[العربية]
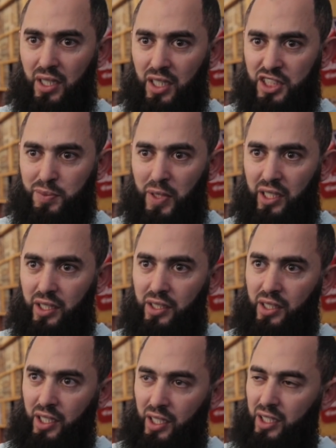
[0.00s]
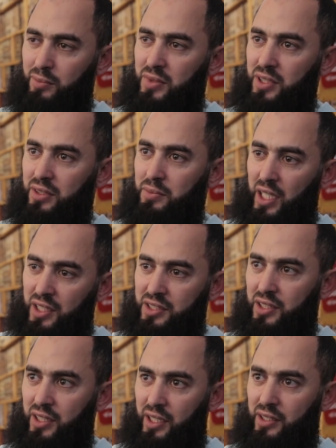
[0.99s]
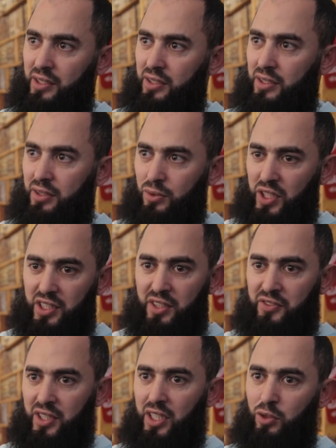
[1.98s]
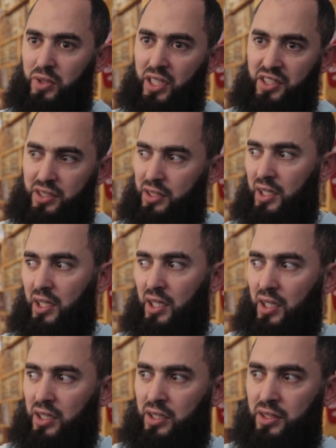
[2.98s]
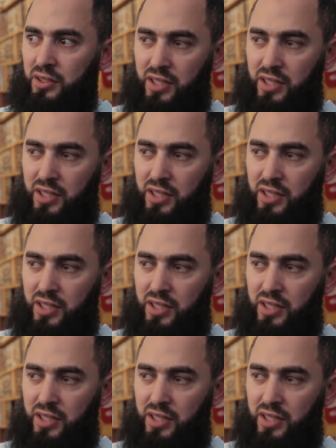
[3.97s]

اصبح يعني العلم من اجل يعني الوظيفه او من اجل آه،